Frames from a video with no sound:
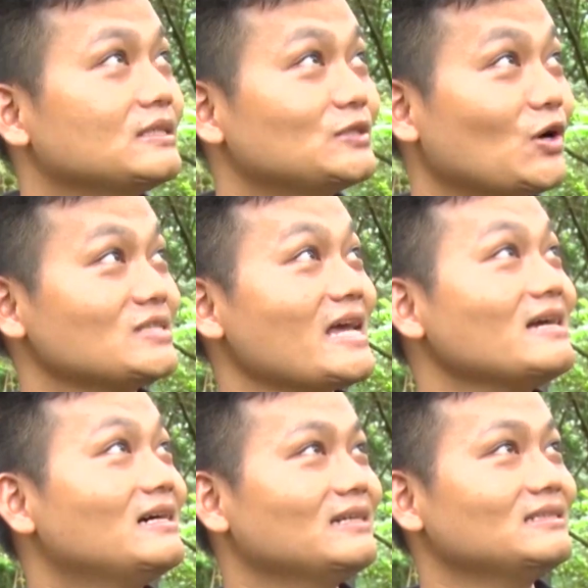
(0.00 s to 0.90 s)
to
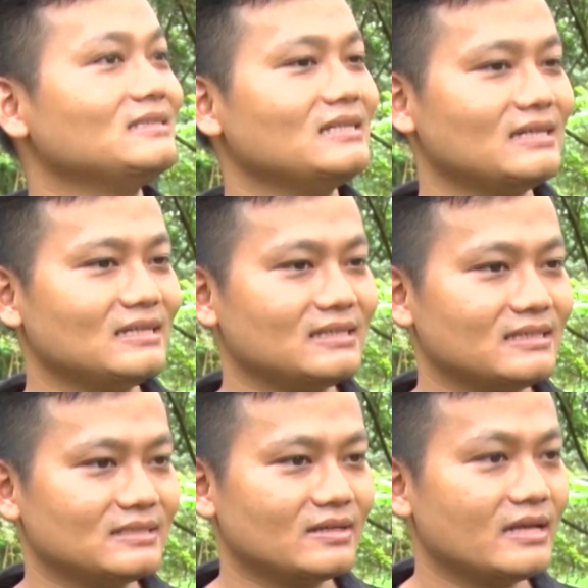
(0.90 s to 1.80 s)
xác hơn ờ,
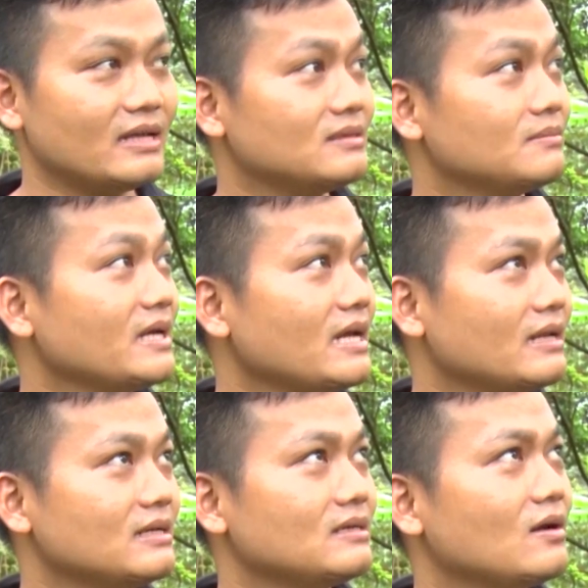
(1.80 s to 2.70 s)
cho nên mấy
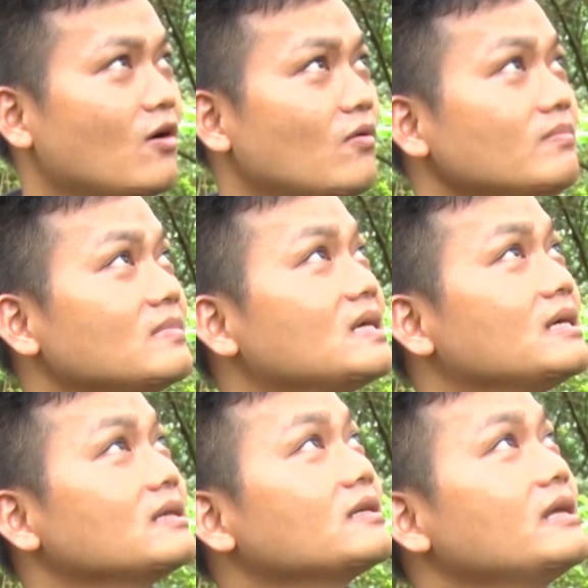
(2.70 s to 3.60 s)
anh ốm
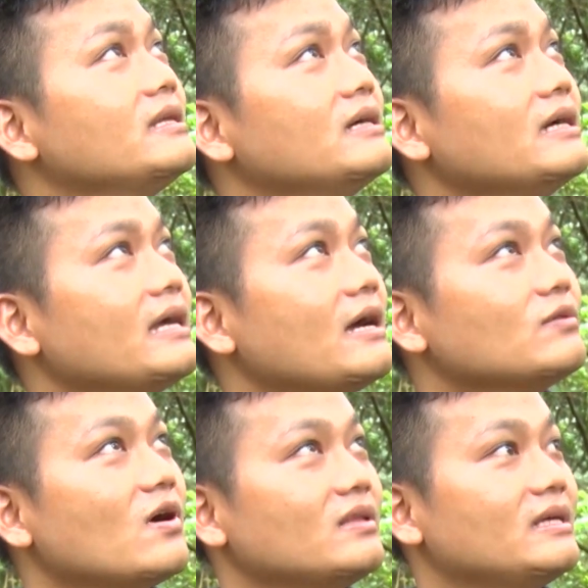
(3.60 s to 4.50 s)
cho nên những cây cao
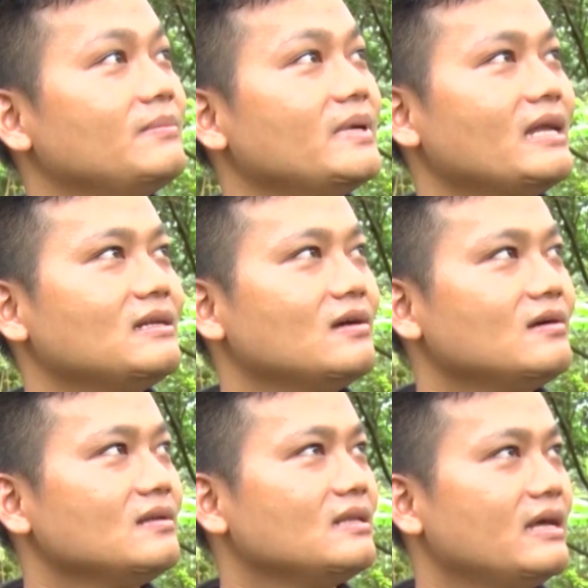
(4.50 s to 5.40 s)
to thì mấy anh
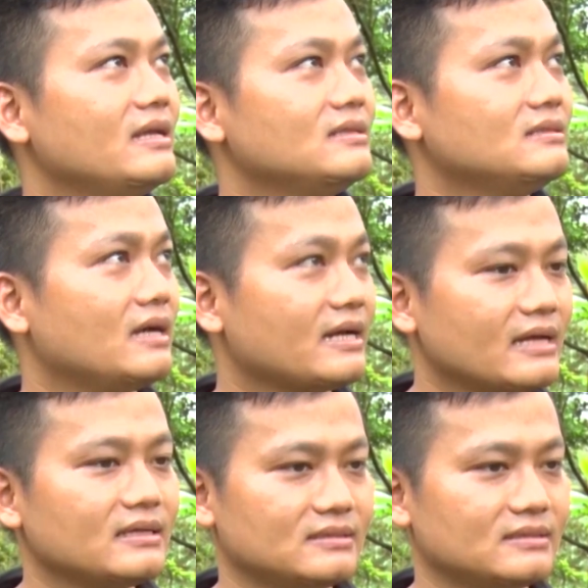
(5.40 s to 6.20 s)
đó lên để cắt